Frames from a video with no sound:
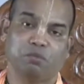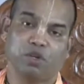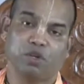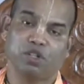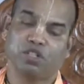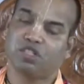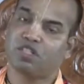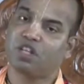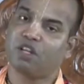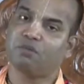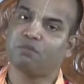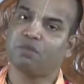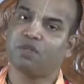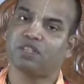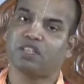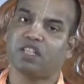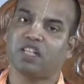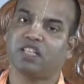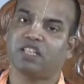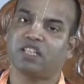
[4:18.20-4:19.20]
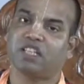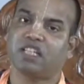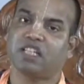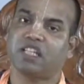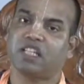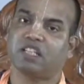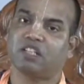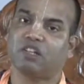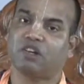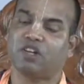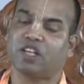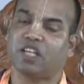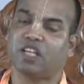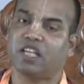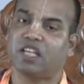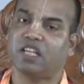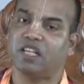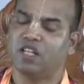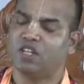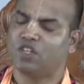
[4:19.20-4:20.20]
বৈষ্ণব মন্ত্রে দীক্ষিত
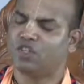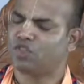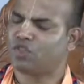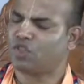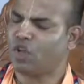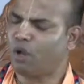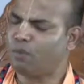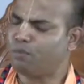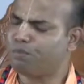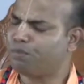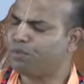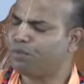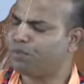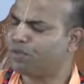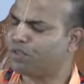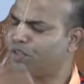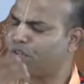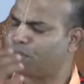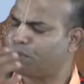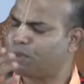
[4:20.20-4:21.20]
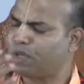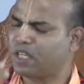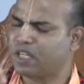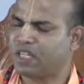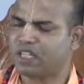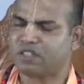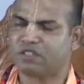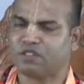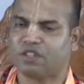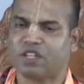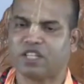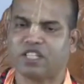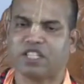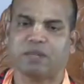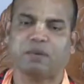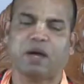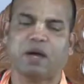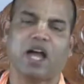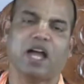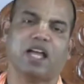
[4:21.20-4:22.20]
হয়ে সম্পূর্ণরূপে কৃষ্ণ
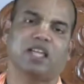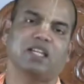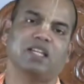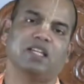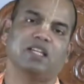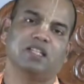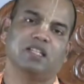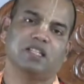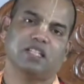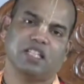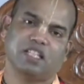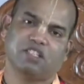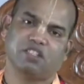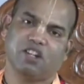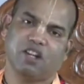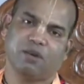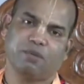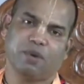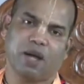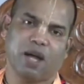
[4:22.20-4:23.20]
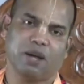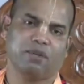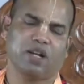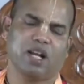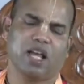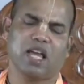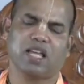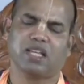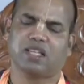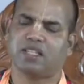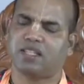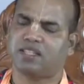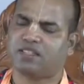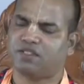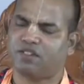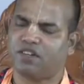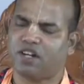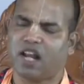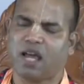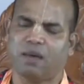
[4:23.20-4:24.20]
সেবায় কৃষ্ণ ভাবনায়
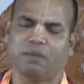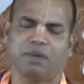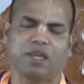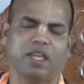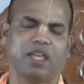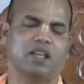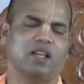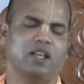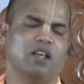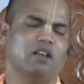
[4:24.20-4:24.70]
কৃষ্ণ নামে